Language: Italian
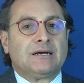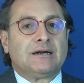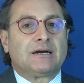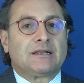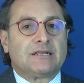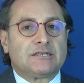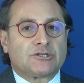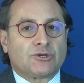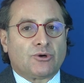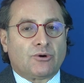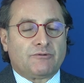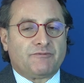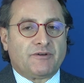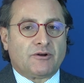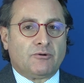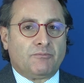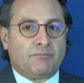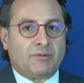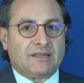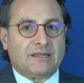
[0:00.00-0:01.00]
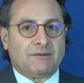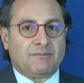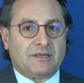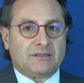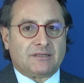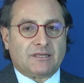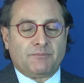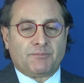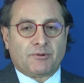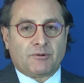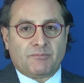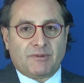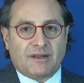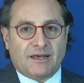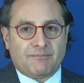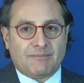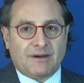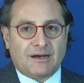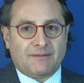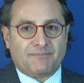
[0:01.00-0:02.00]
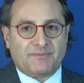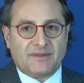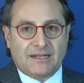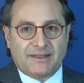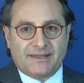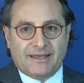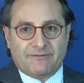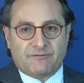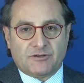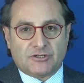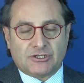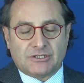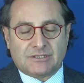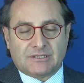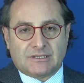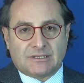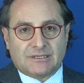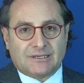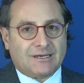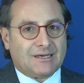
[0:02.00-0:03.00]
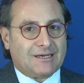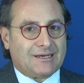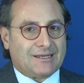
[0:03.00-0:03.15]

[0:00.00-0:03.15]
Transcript: risolve completamente il problema del deficit